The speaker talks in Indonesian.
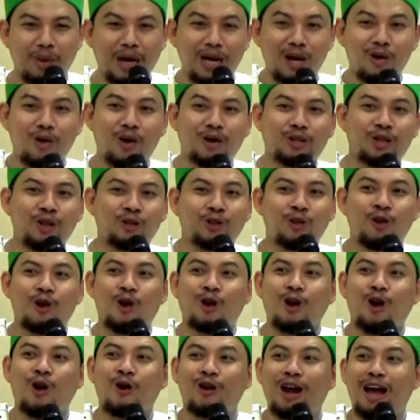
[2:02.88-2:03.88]
pada waktu itu
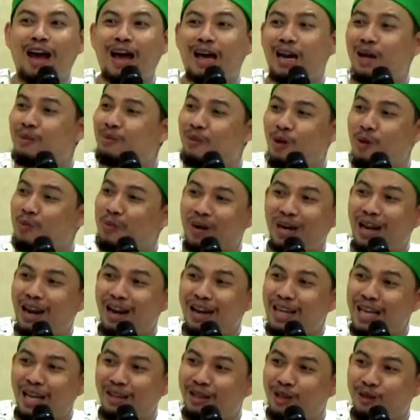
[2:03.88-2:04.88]
orang-orang Arab belum
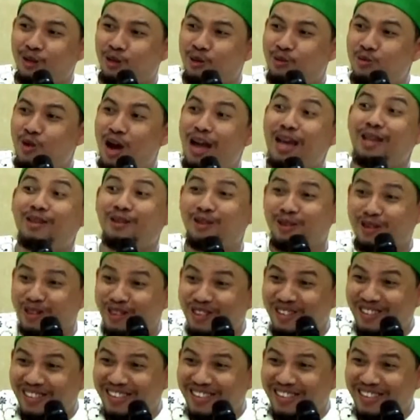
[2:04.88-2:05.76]
pernah lihat itu buah itu.